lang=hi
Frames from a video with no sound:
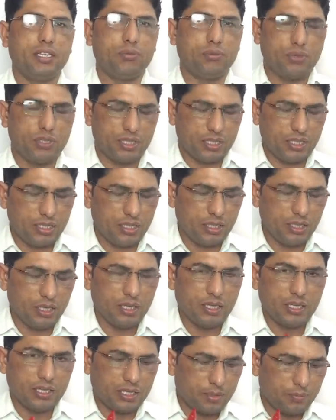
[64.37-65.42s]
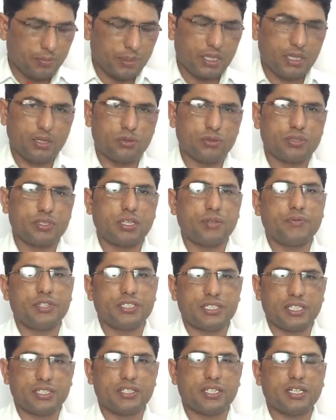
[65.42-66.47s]
थी उनकी कि मेरे को सर
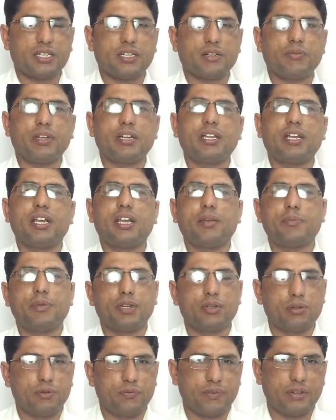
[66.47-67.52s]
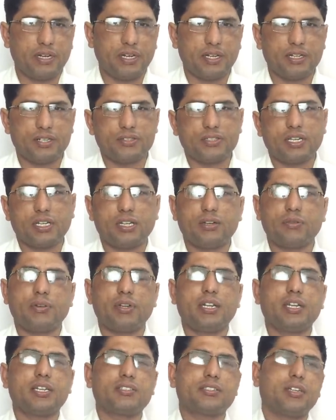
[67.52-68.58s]
वीज़ा चेक करवाना है मेरे को ऑफर लेटर चेक
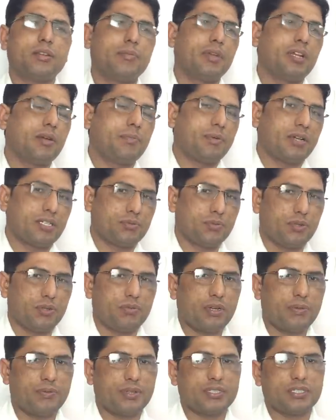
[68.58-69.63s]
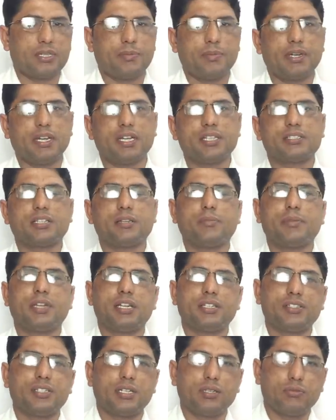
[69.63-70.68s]
करवाना है सर मेरा पासपोर्ट वहाँ फंसा पड़ा है सर मेरा
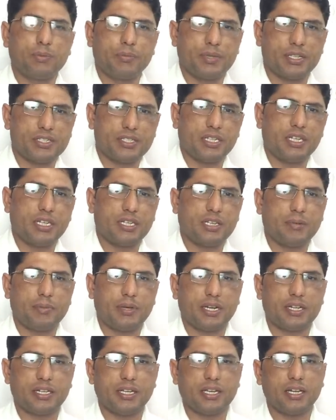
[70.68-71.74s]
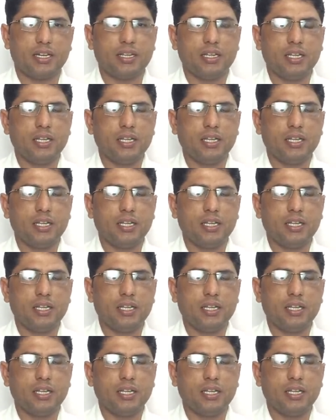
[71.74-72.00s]
एजेंट वो पैसे लेके भाग गया